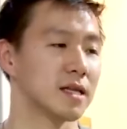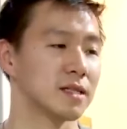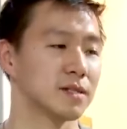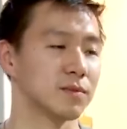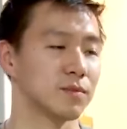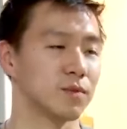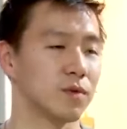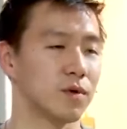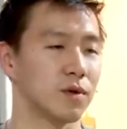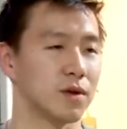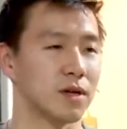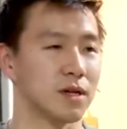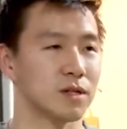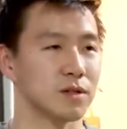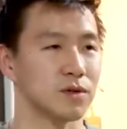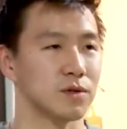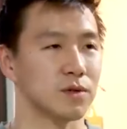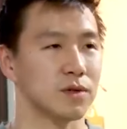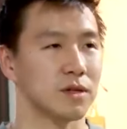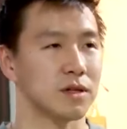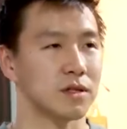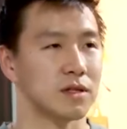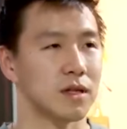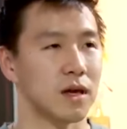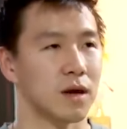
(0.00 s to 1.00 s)
semua orang
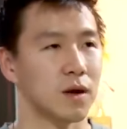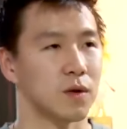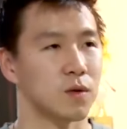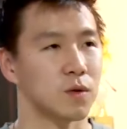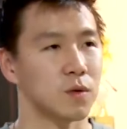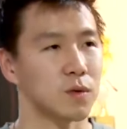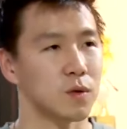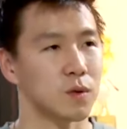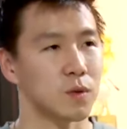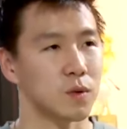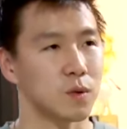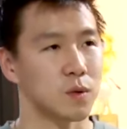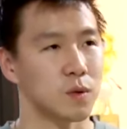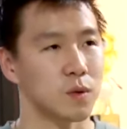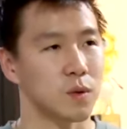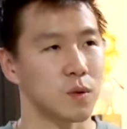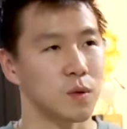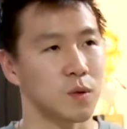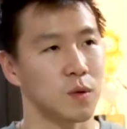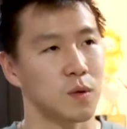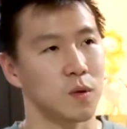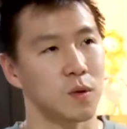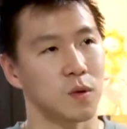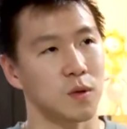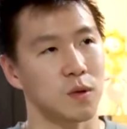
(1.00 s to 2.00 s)
juga tahu
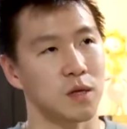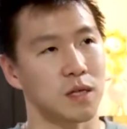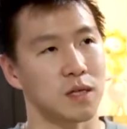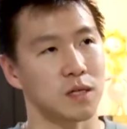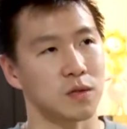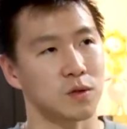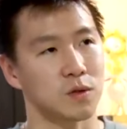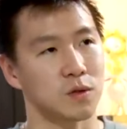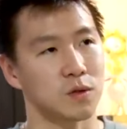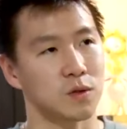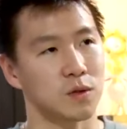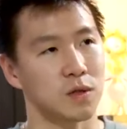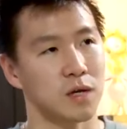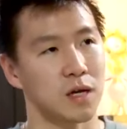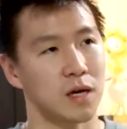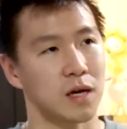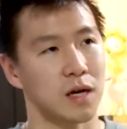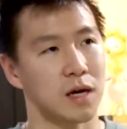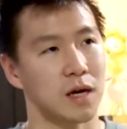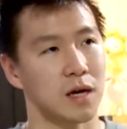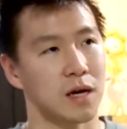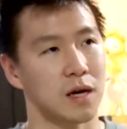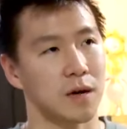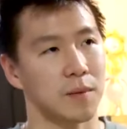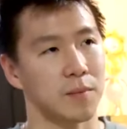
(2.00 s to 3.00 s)
dan itu
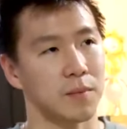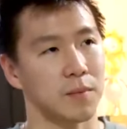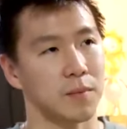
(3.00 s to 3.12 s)
juga